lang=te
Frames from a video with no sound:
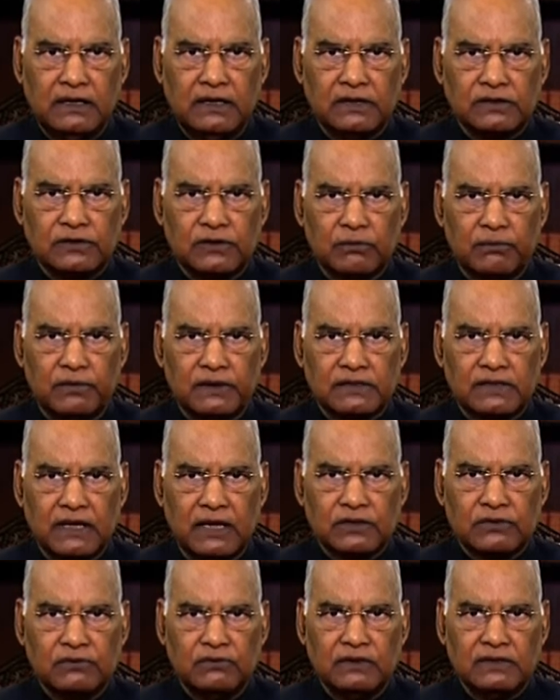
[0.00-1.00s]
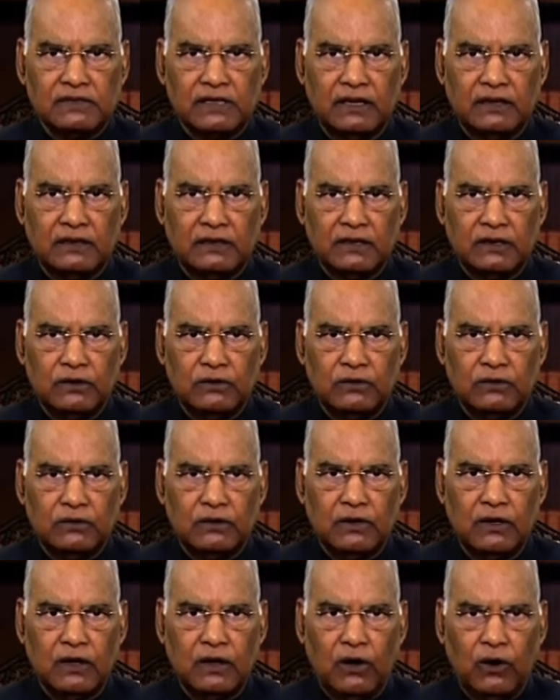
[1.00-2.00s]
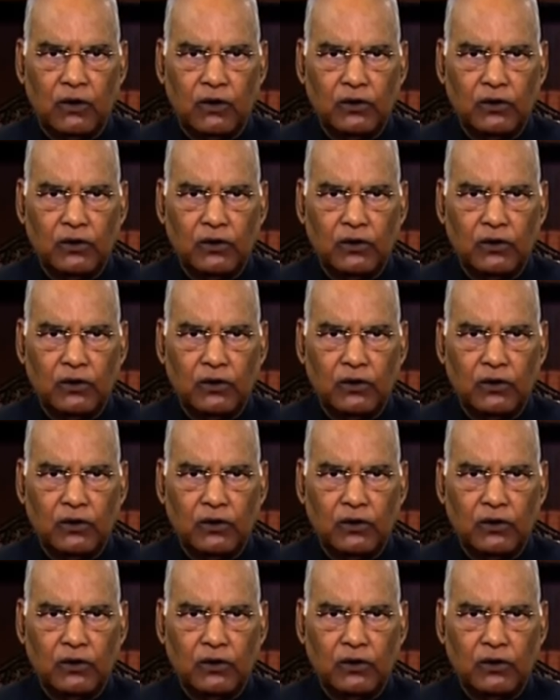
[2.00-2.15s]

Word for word: విలువల్ని అనుసరించటం ద్వారా